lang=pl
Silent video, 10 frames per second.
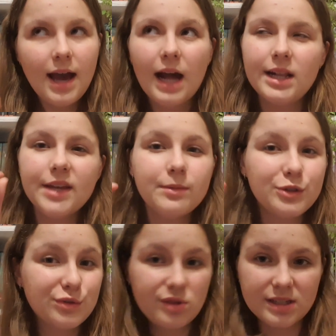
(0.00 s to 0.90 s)
Ale nie wiem,
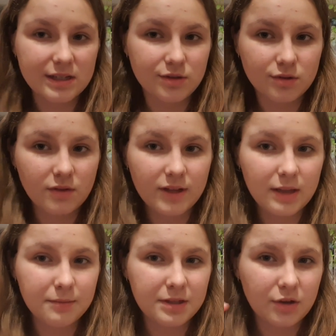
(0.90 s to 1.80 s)
czy Zuza
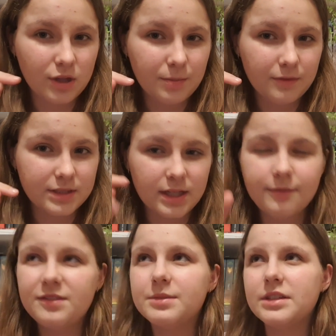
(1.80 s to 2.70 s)
zaksiążkowana mi tego nie powiedziała.
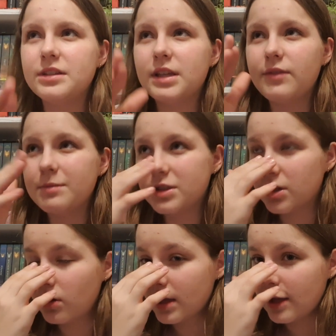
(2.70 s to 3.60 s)
w tym sensie nie wiem,
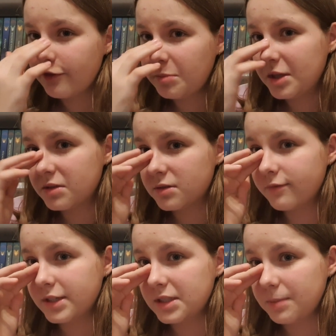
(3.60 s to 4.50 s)
czy ona na filmie
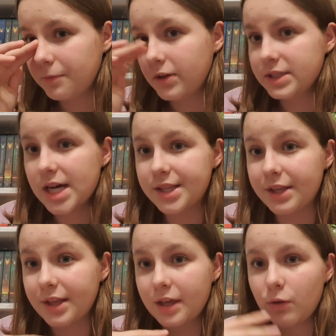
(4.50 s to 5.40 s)
właśnie nie powiedziała
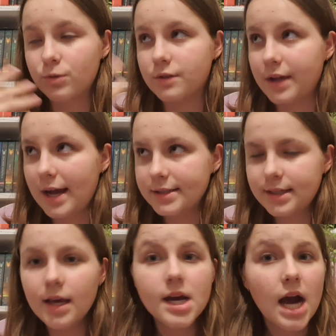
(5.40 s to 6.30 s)
tej takiej kluczowej
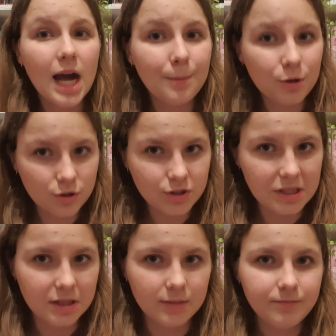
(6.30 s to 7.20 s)
akcji, albo ktoś
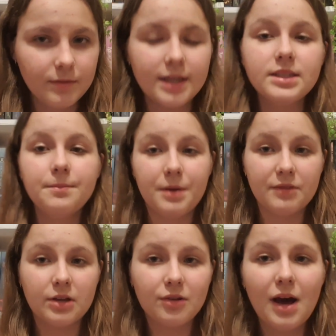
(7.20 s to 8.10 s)
inny. Nie jestem
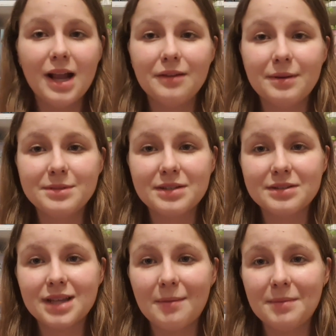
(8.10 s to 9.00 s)
pewna kto, ale wiem, że
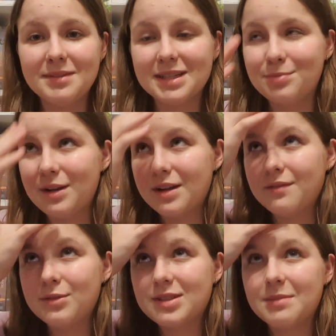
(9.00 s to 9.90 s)
ktoś jakby mi
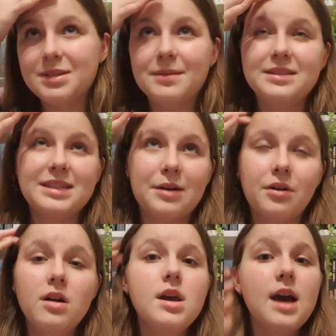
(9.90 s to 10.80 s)
zaspoilerował, co tam się będzie
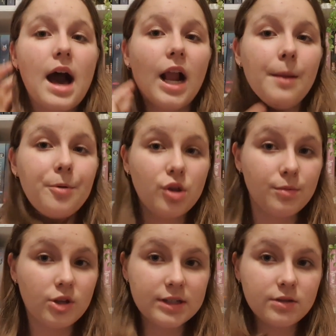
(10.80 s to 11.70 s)
działo. Ale
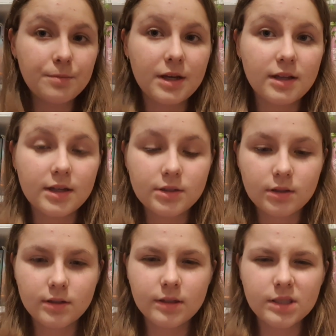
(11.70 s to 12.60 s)
podobno jest to piękna
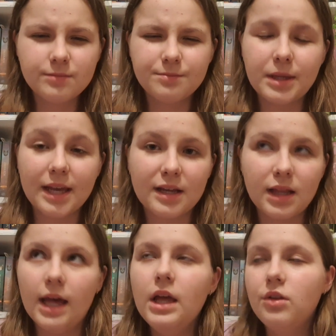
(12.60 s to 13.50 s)
historia, znaczy piękna.